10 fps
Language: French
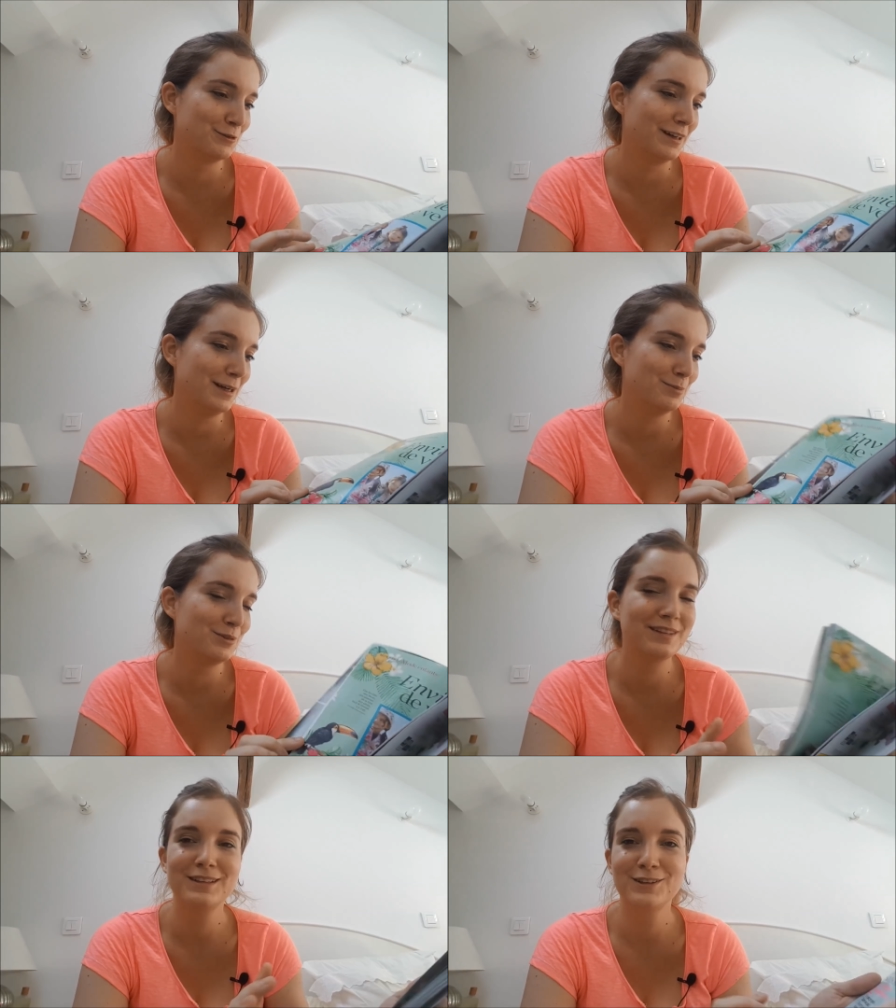voilà,
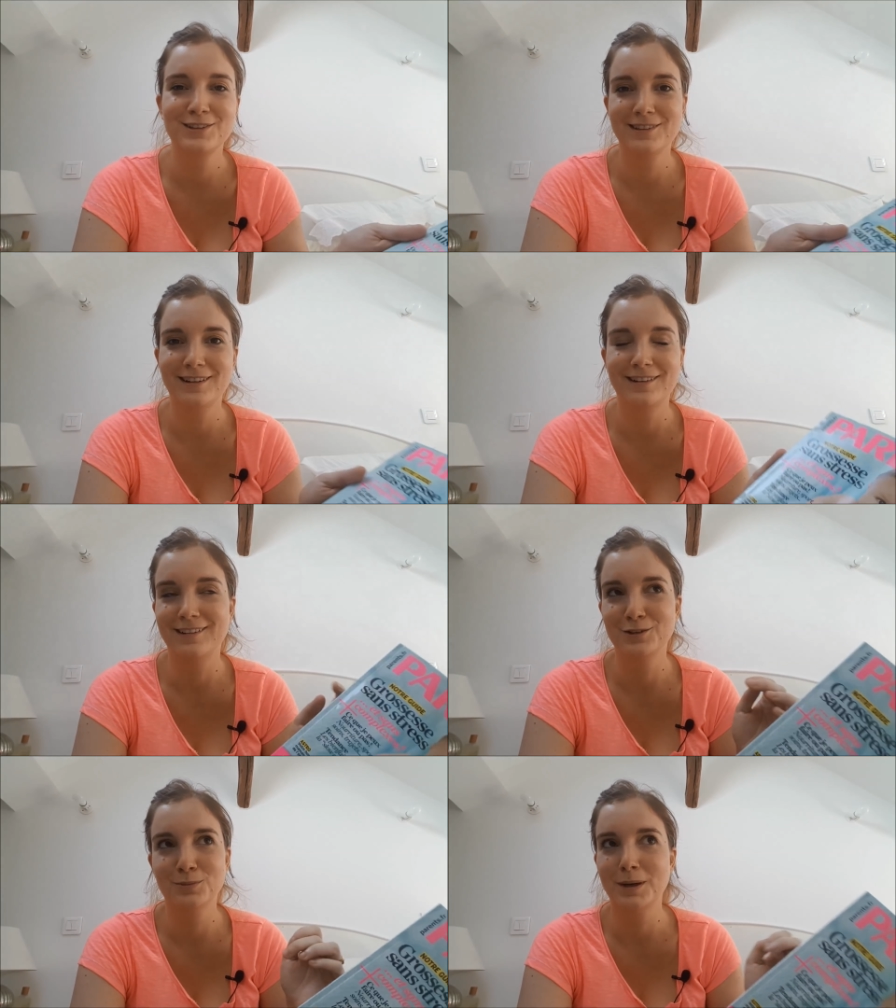peut-être que
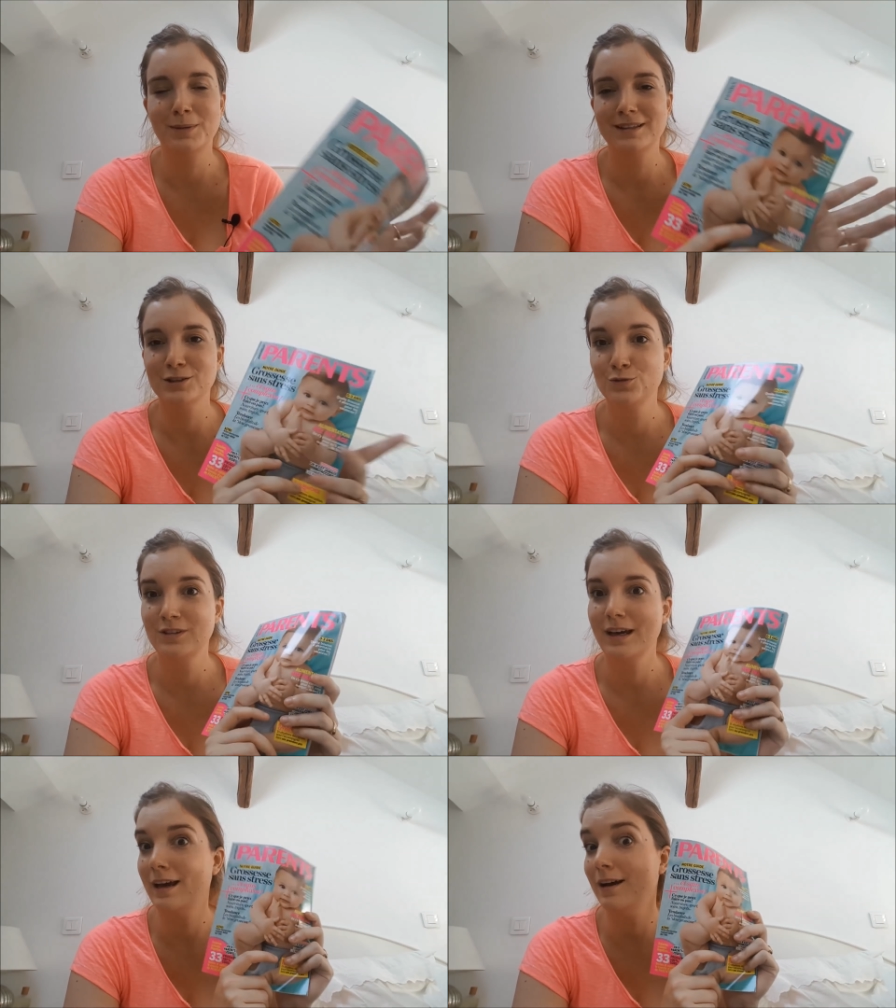euh, demain matin je vous
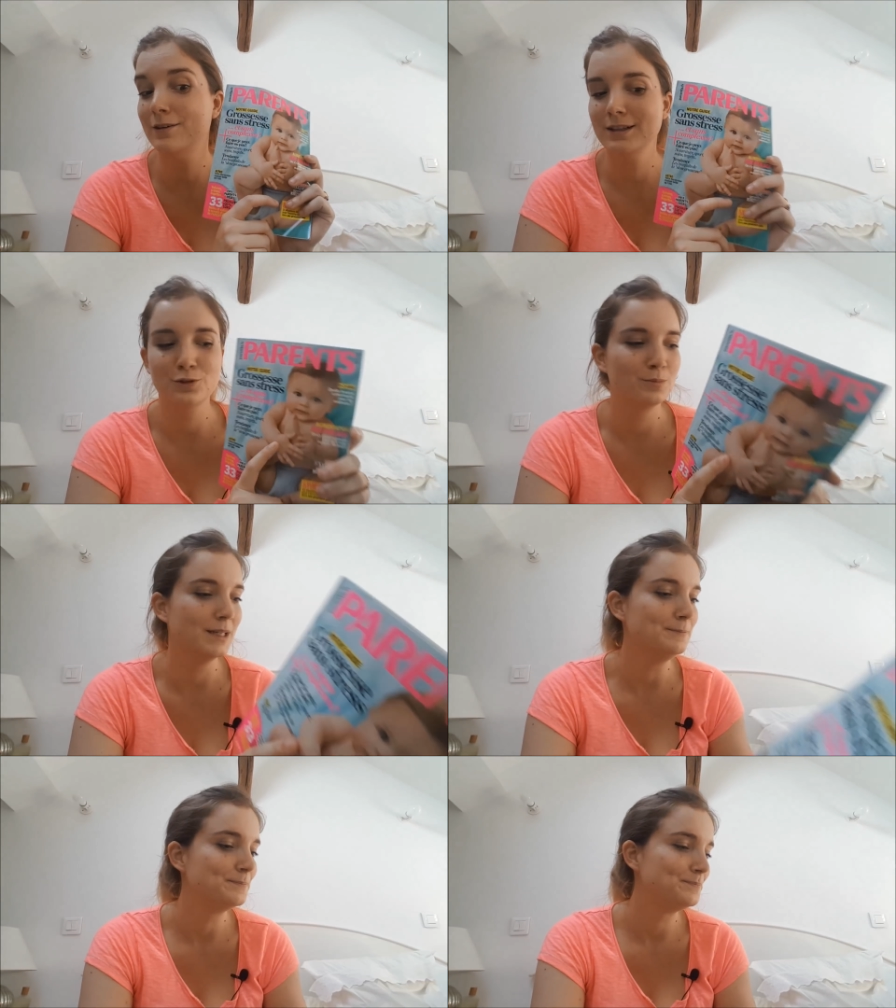dirai Ah ouais, trop
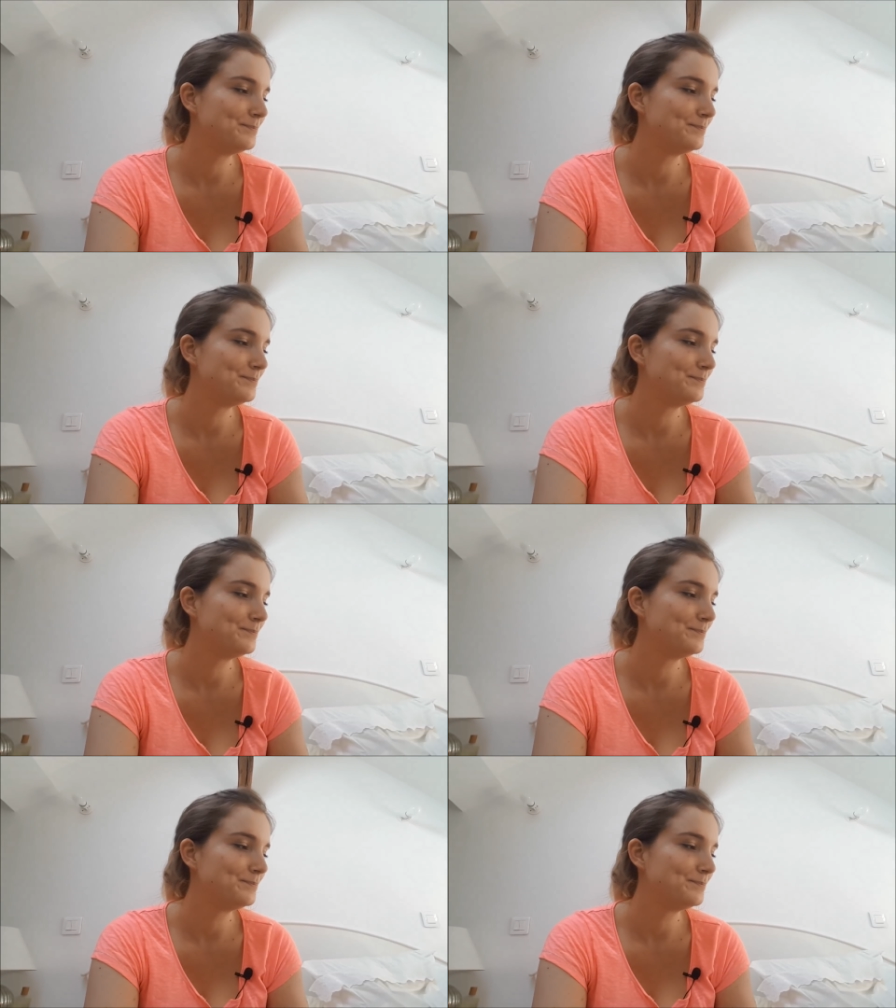bien